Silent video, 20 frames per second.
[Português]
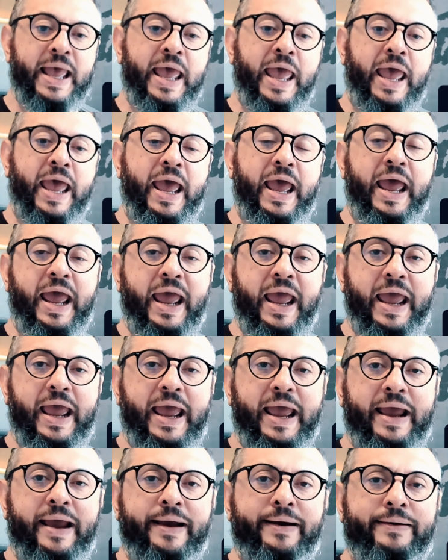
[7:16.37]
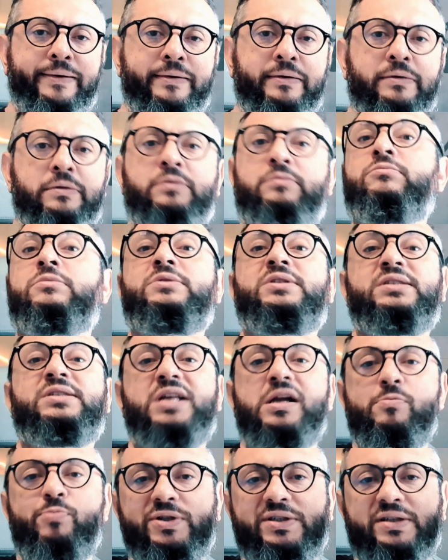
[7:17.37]
É
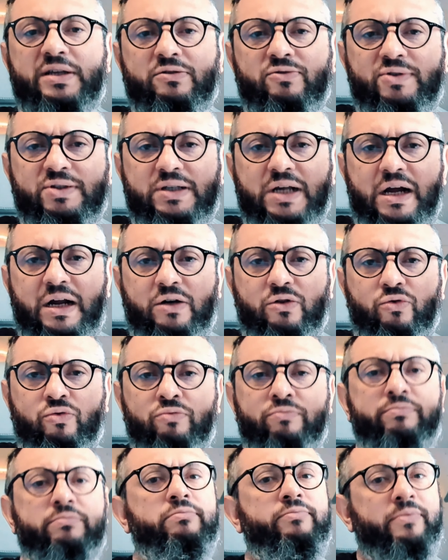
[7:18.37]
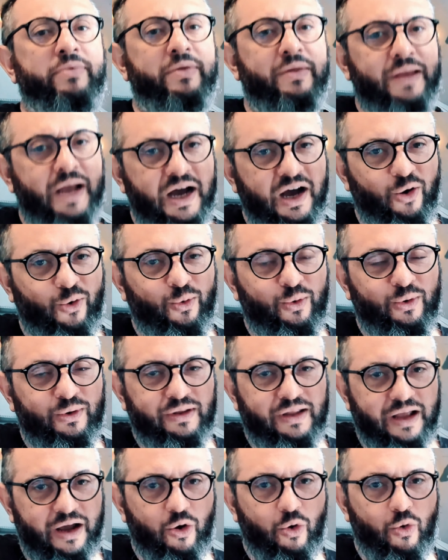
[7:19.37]
100% certo? Não,
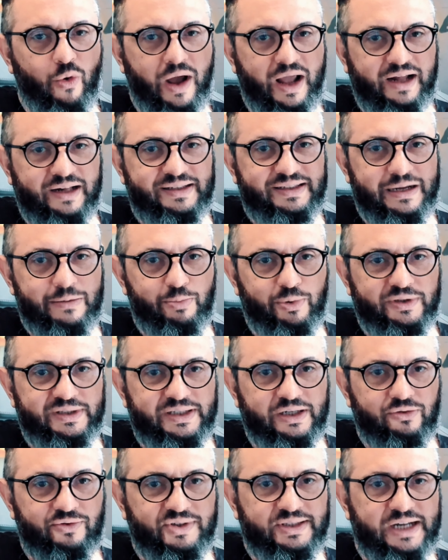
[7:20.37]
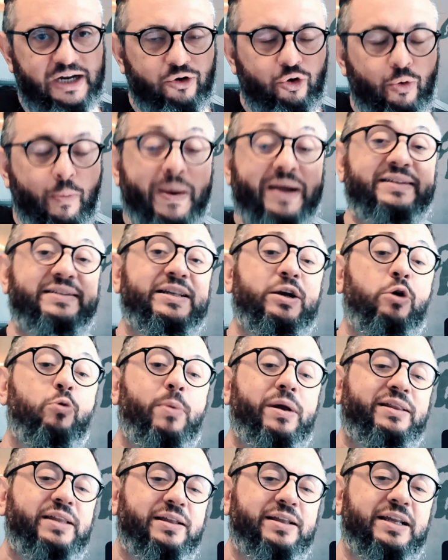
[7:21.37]
não é 100% certo, mas é uma
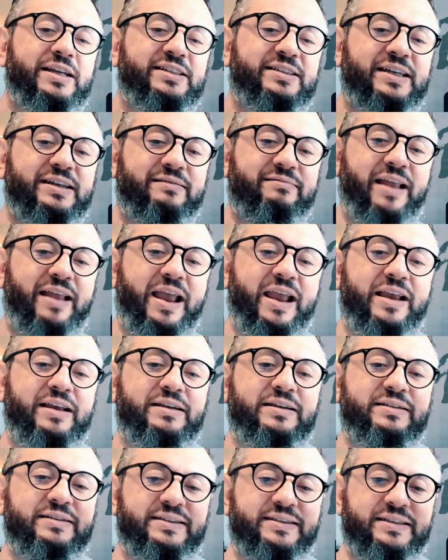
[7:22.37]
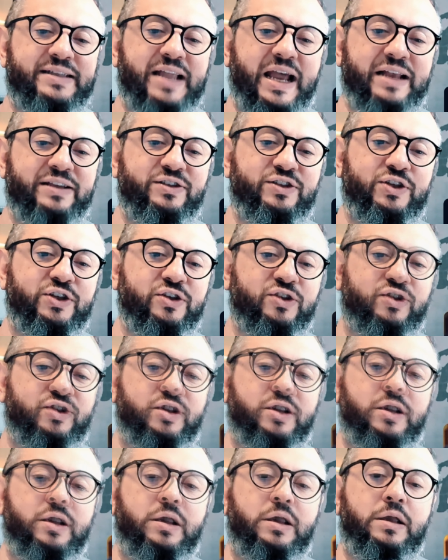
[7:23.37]
tendência até estatística.